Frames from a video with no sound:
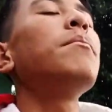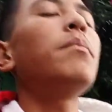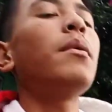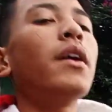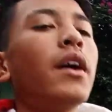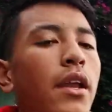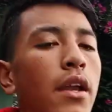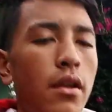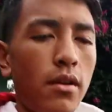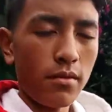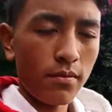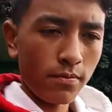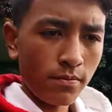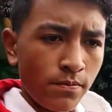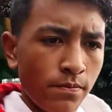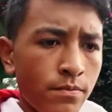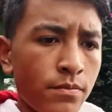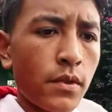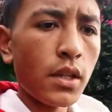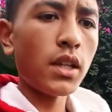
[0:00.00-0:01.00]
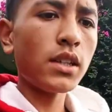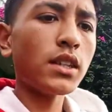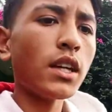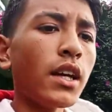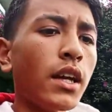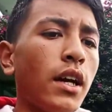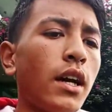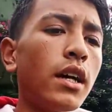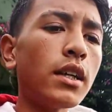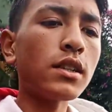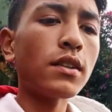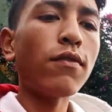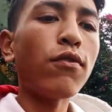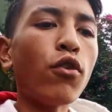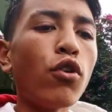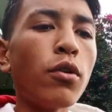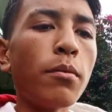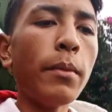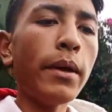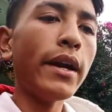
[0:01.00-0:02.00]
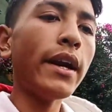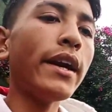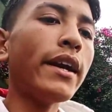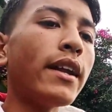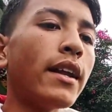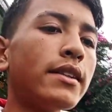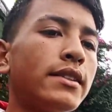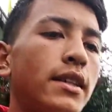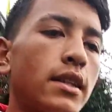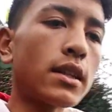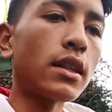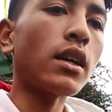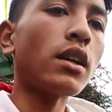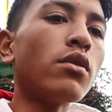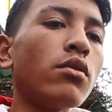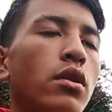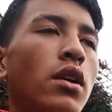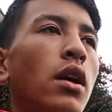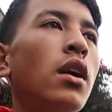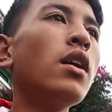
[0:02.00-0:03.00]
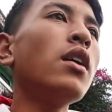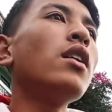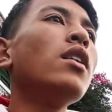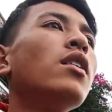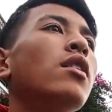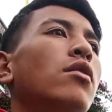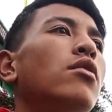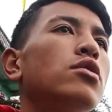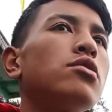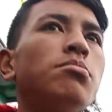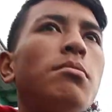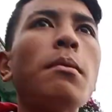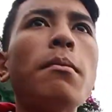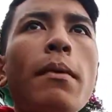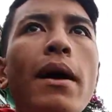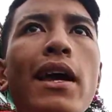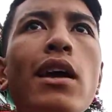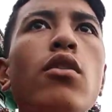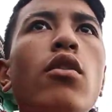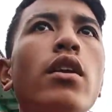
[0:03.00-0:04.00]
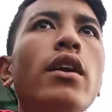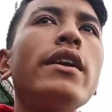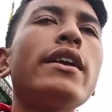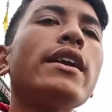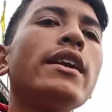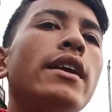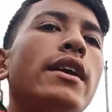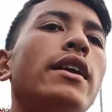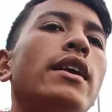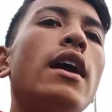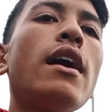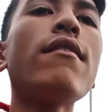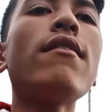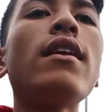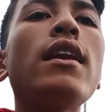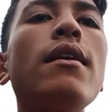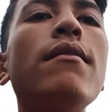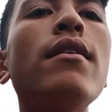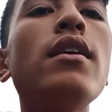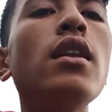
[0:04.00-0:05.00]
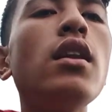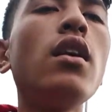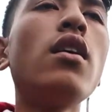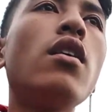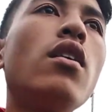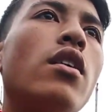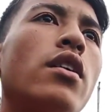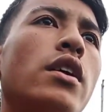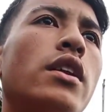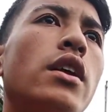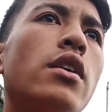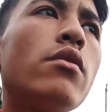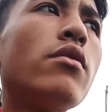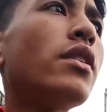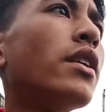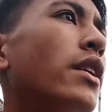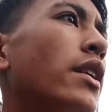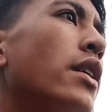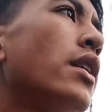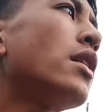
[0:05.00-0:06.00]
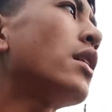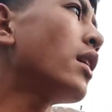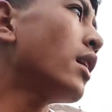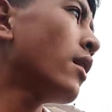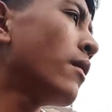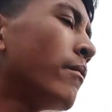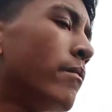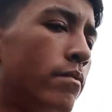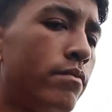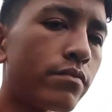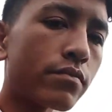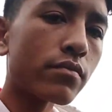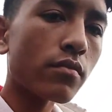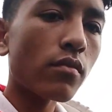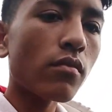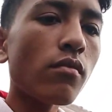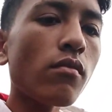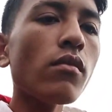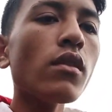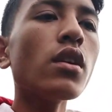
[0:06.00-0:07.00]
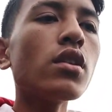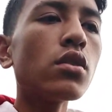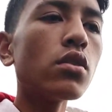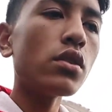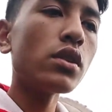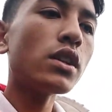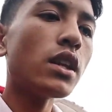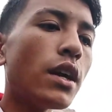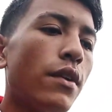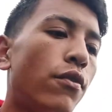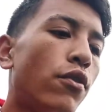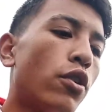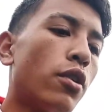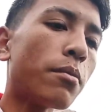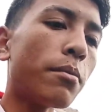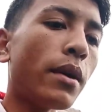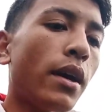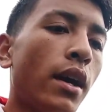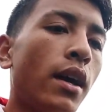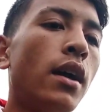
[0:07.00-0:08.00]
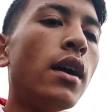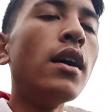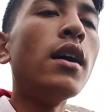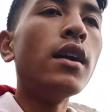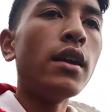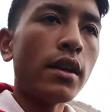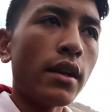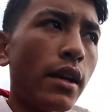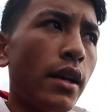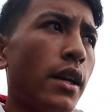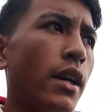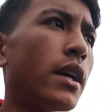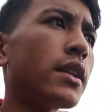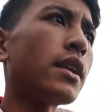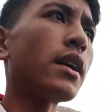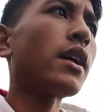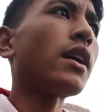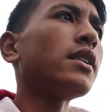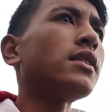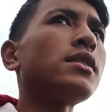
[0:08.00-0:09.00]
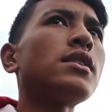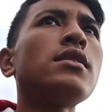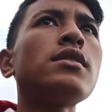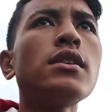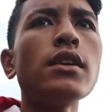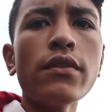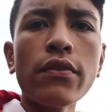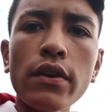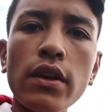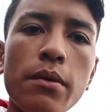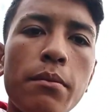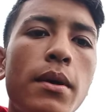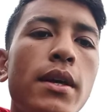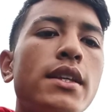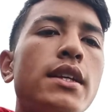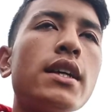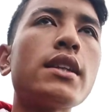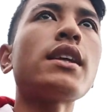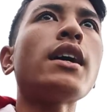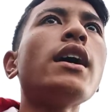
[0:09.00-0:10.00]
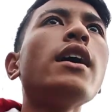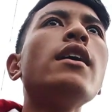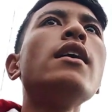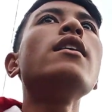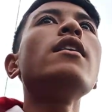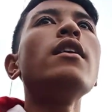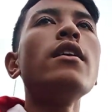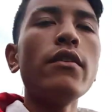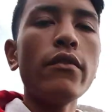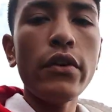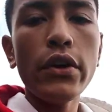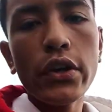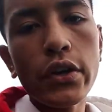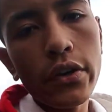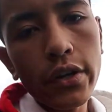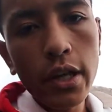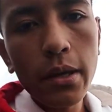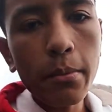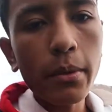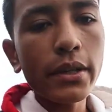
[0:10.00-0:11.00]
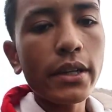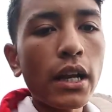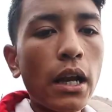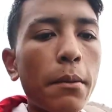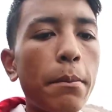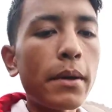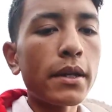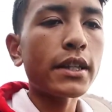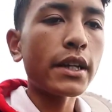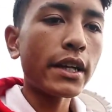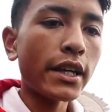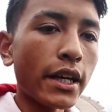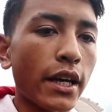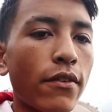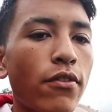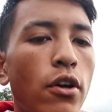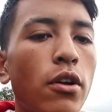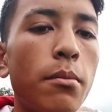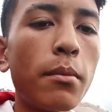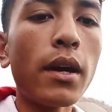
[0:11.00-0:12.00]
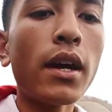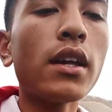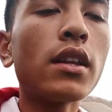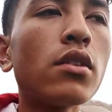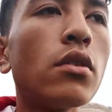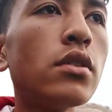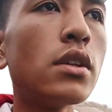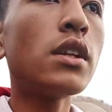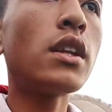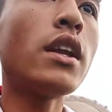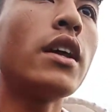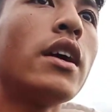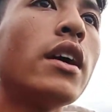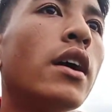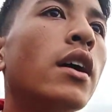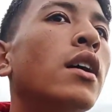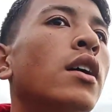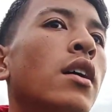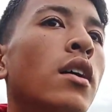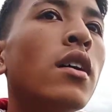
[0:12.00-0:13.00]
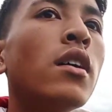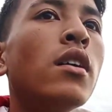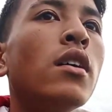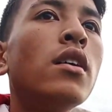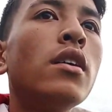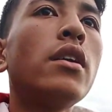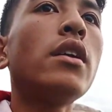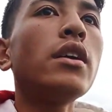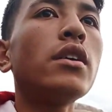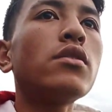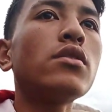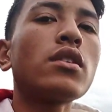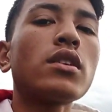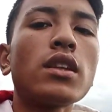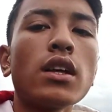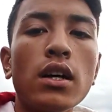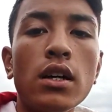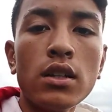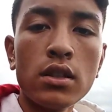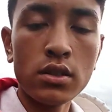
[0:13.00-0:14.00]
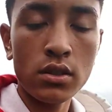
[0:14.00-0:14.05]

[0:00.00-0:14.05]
पर ऐसा ना गाइस फ़ोन में नहीं डल सकता क्योंकि उसमें माइक क्वालिटी नहीं है अवेलेबल और इधर उधर नहीं है तो इसलिए फ़ोन में नहीं आता गाइस सिर्फ इमेज आता है वीडियो नहीं डाल पाता ठीक है फ़ोन में तो इसलिए नहीं हो सकता